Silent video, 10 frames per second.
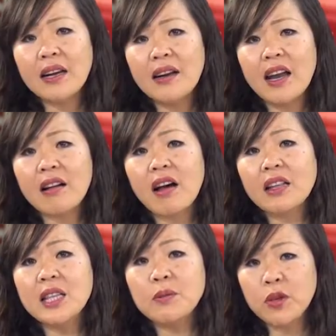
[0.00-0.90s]
đó là khó
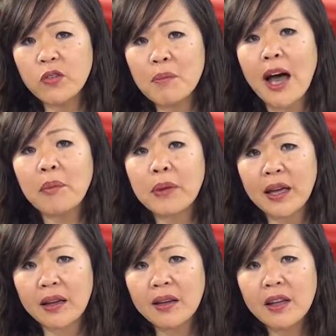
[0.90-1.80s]
tiếp xúc với bạn
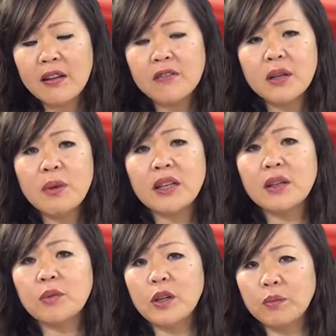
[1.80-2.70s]
bè với biểu,
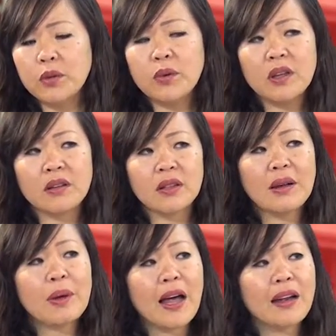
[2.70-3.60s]
biểu hiện thứ
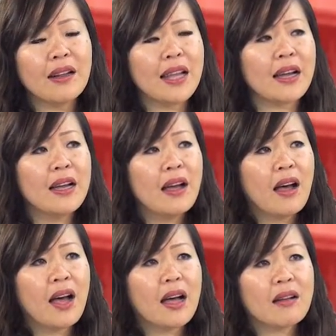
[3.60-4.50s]
ba đó là
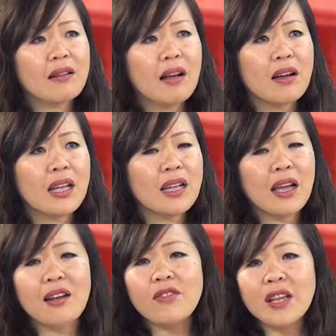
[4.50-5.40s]
à, có cái cái
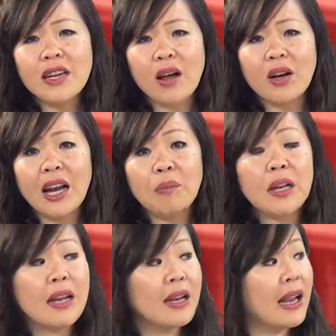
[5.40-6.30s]
hành vi nào nó làm
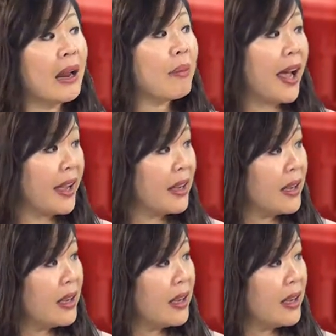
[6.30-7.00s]
đi nó làm lại uh